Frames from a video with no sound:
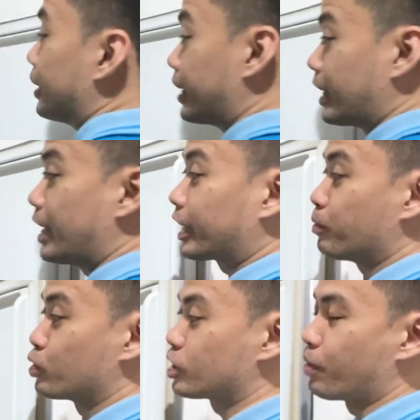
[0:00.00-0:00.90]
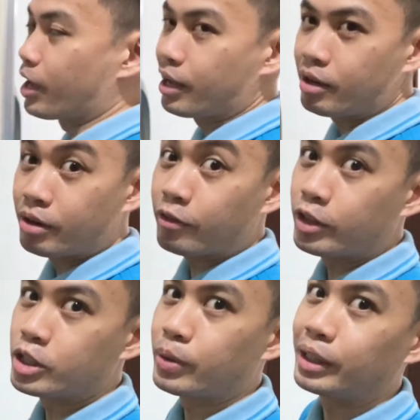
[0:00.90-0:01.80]
na ilalagay mo sa mga
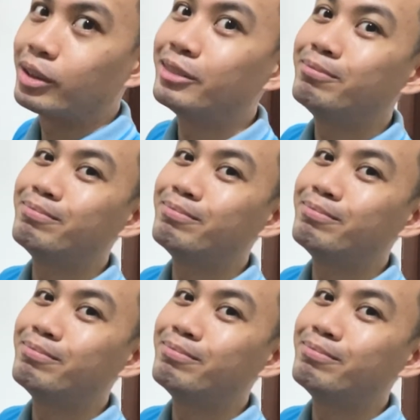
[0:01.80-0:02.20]
refrigerator.